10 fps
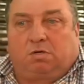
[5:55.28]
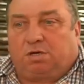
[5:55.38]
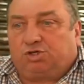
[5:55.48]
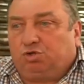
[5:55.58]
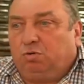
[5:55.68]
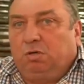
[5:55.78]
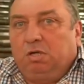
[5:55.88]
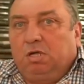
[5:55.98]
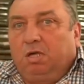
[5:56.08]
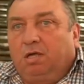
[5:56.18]
хорошо.
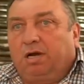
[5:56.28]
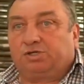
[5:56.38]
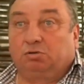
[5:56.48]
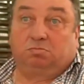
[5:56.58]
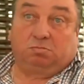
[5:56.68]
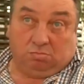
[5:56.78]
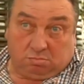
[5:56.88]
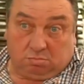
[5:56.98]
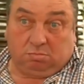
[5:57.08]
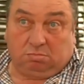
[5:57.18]
Раз он,
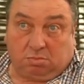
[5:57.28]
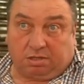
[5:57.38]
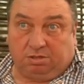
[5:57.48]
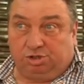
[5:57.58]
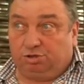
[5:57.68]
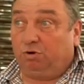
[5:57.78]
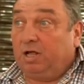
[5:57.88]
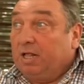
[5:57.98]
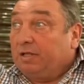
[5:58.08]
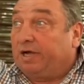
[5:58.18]
м-м, так ничего,
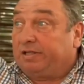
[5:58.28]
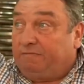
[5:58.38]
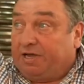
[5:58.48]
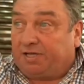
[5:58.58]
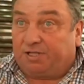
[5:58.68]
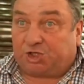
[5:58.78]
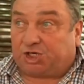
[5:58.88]
так давайте на